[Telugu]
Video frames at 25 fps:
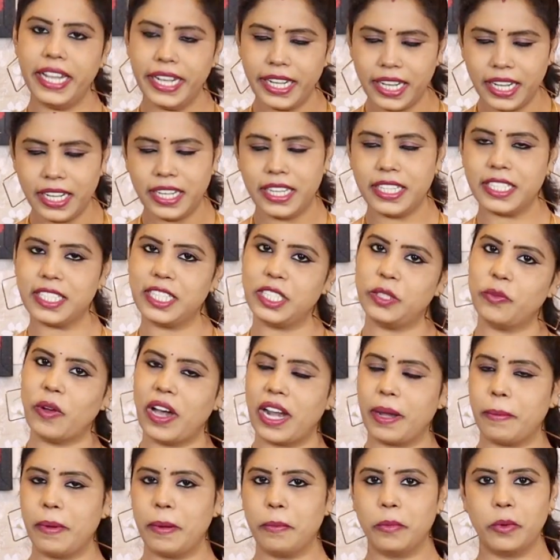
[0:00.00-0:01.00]
డిటిడిసి
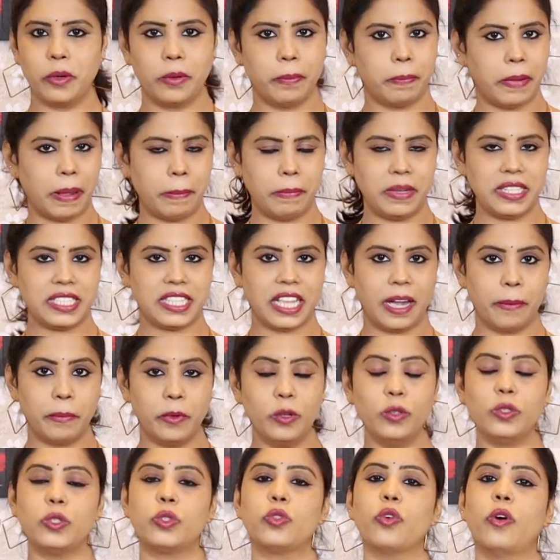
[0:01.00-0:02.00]
ద్వారా మేము
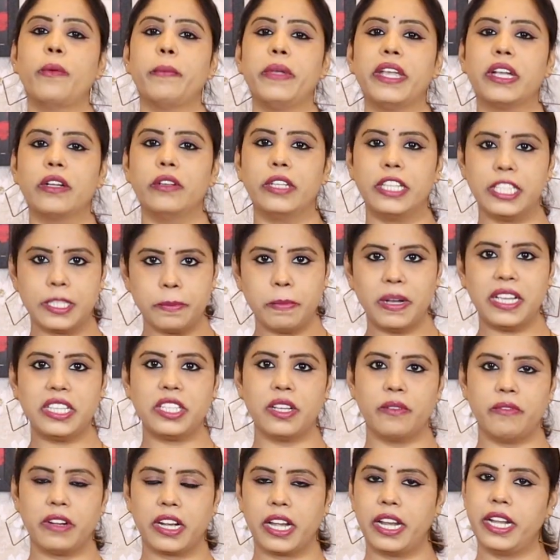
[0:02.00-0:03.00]
పంపిస్తాము సో మీకు
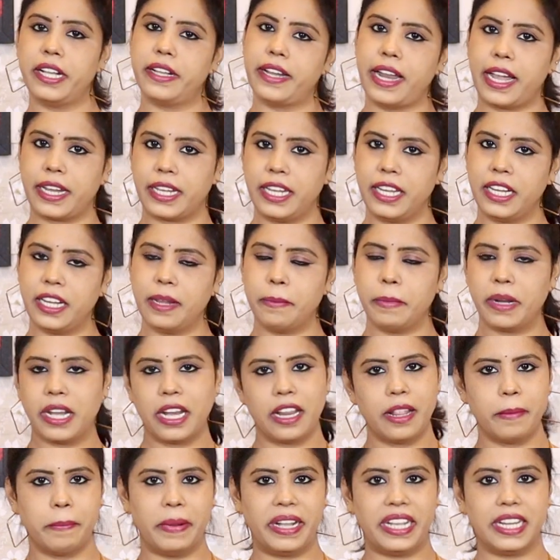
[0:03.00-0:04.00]
డిస్పాచ్ అవ్వగానే ట్రాకింగ్
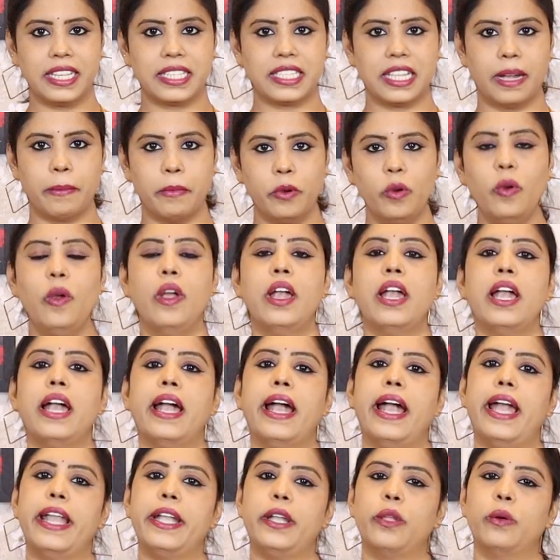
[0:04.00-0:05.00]
నెంబర్ అనేది పెట్టేస్తాము
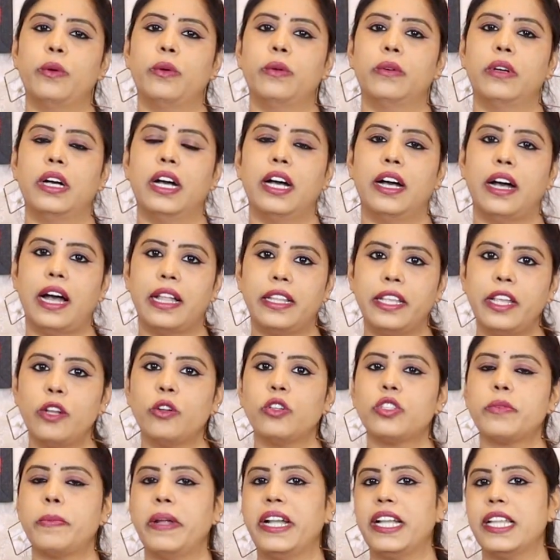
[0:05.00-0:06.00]
అండ్ uh, అదే
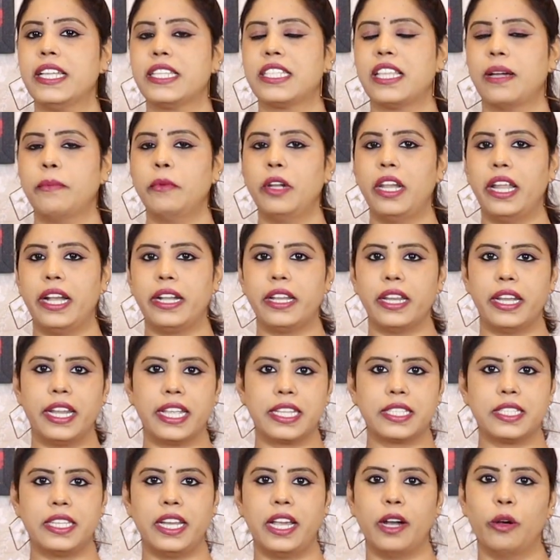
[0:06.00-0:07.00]
రోజు పెట్టేస్తాము లేదంటే
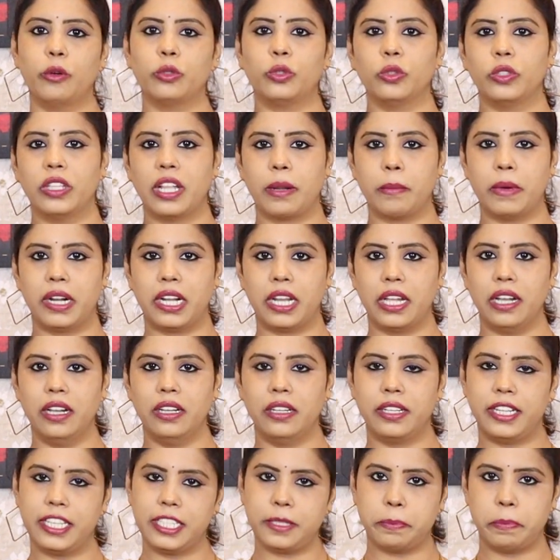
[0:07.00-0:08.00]
నెక్స్ట్ డే అవుతుందనమాట
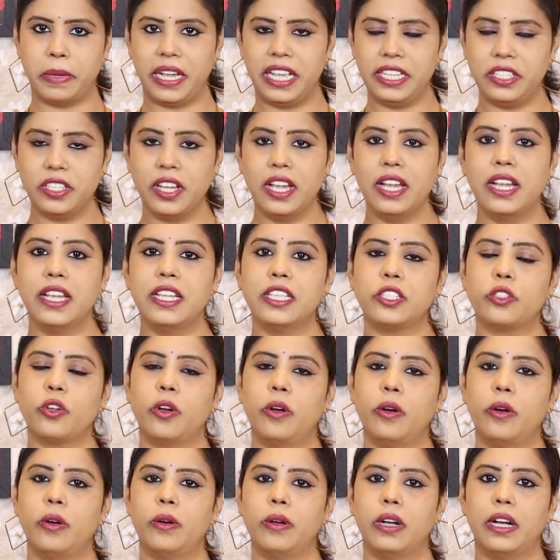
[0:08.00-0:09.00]
డిస్పాచ్
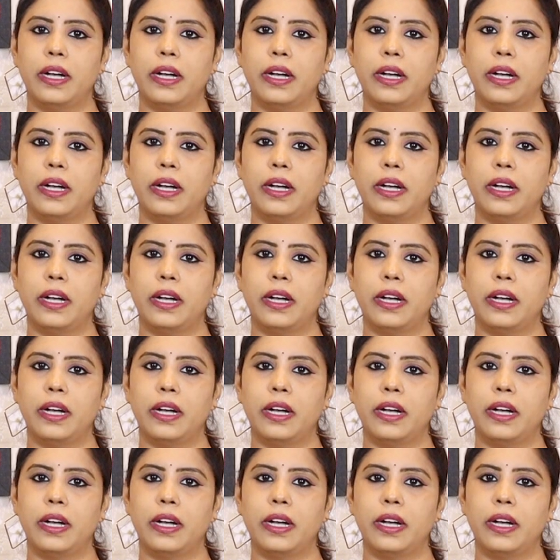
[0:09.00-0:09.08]
సో